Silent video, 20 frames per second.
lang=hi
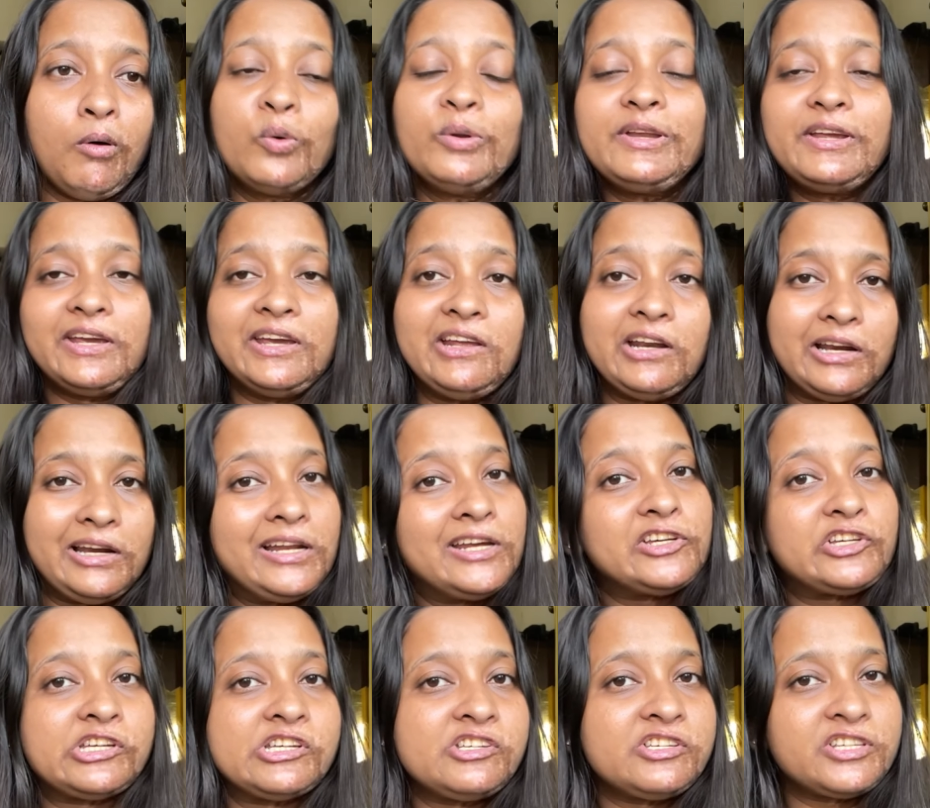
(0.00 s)
उनकी
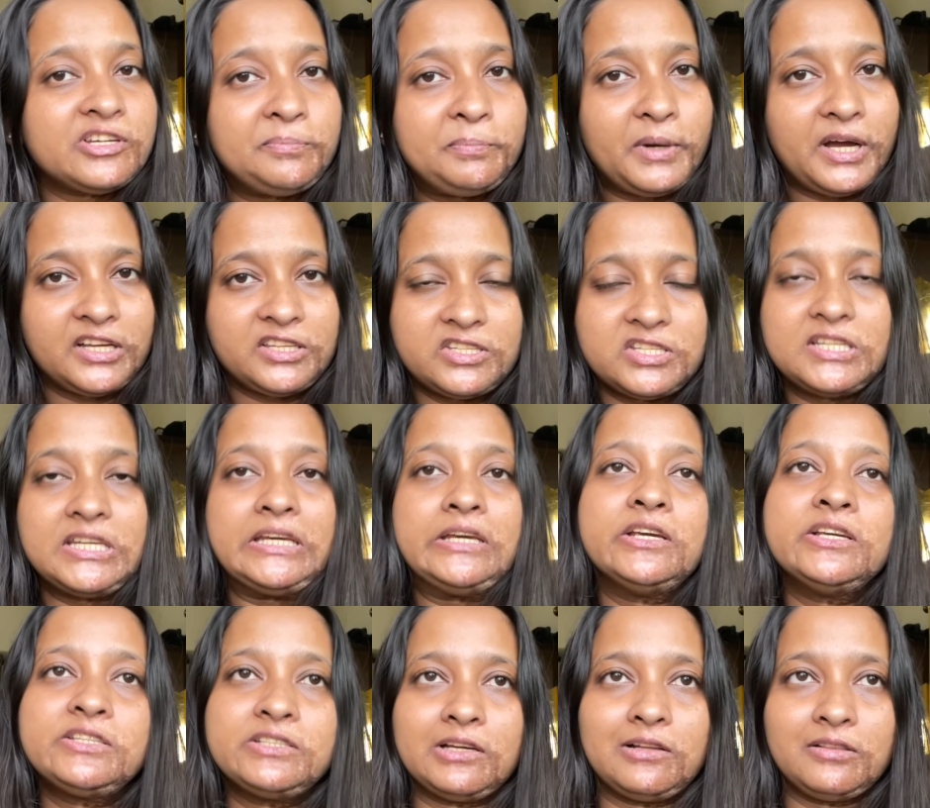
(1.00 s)
रिलेशनशिप अच्छी
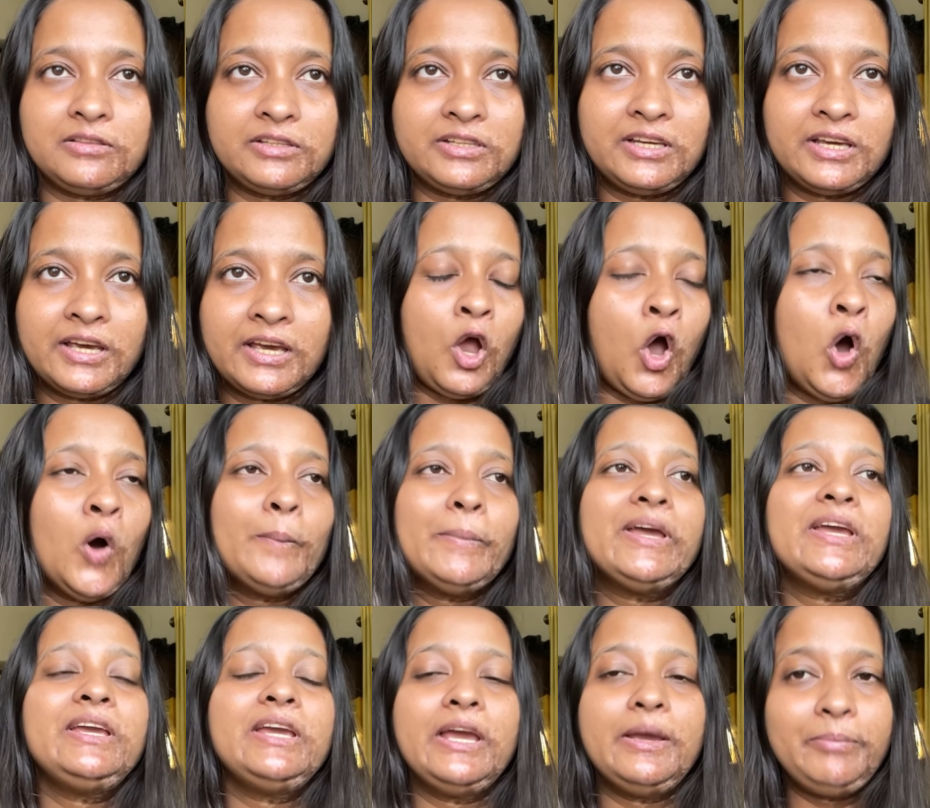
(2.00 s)
ही चलती है और
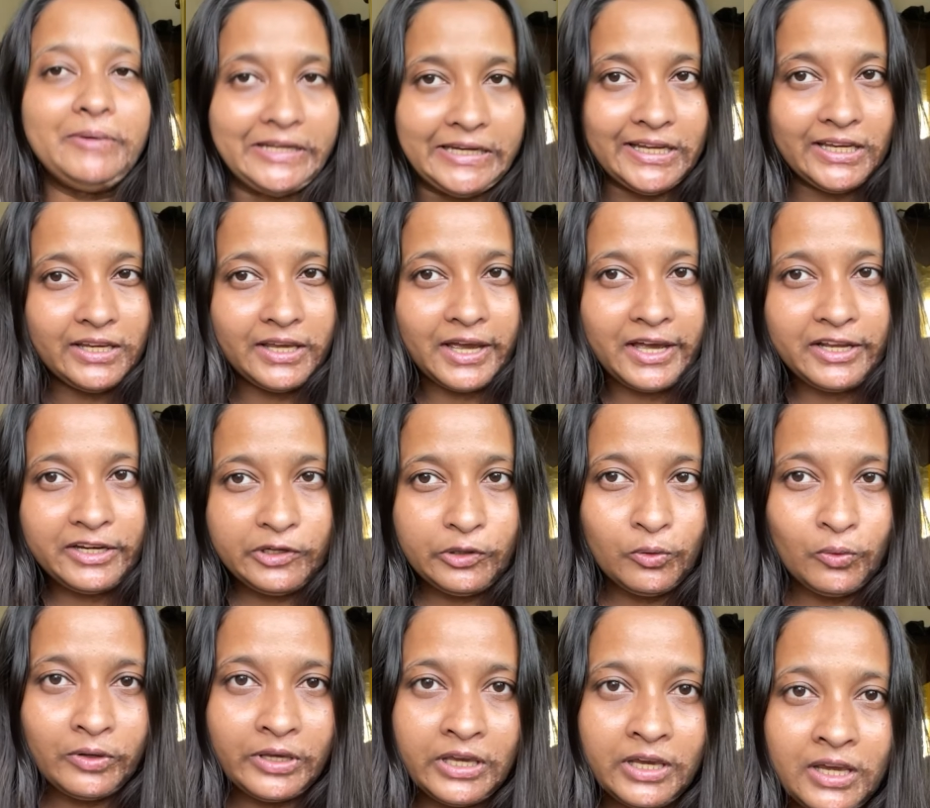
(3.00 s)
मैं ये भी नहीं कह रही
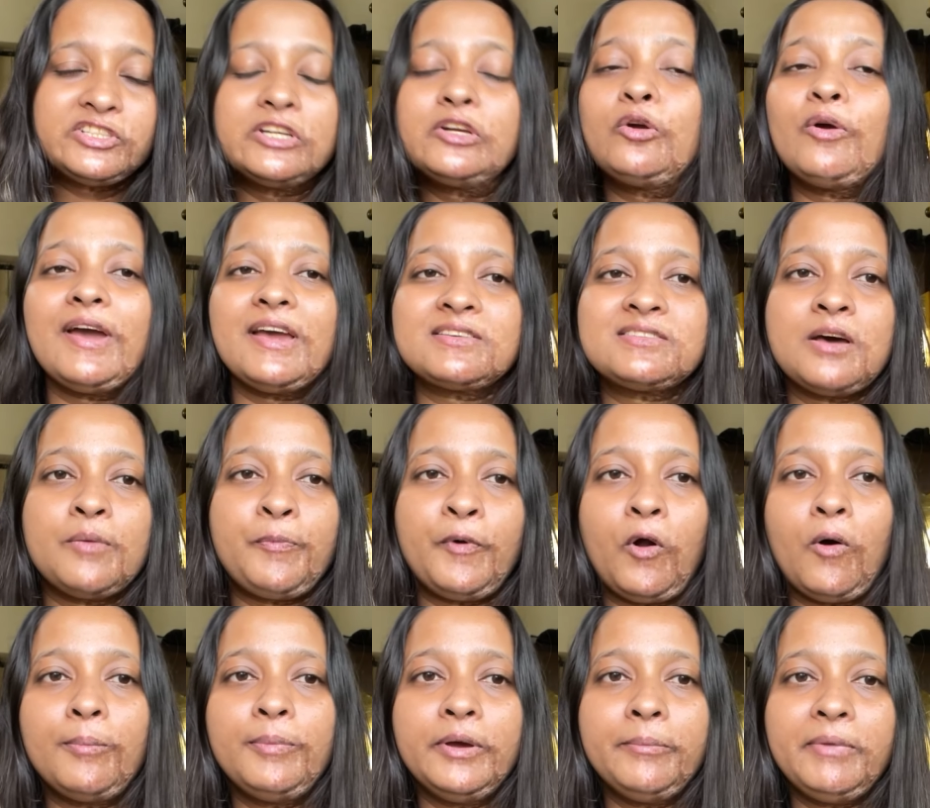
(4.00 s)
हूँ कि जिनको ऐसा
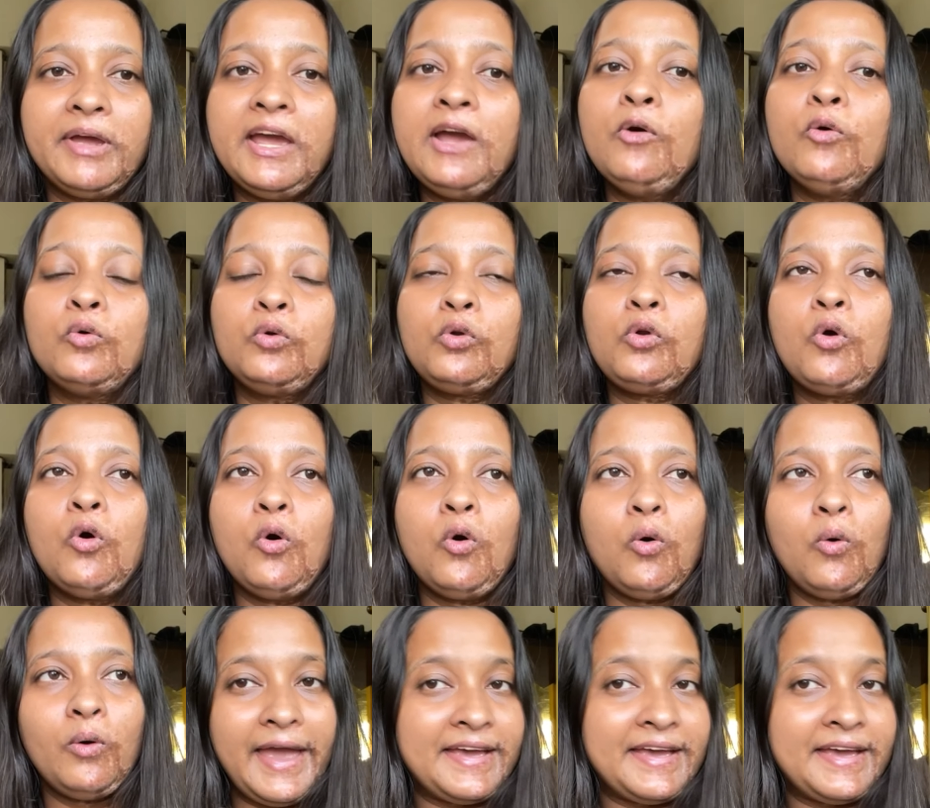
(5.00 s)
प्रॉब्लम है उनको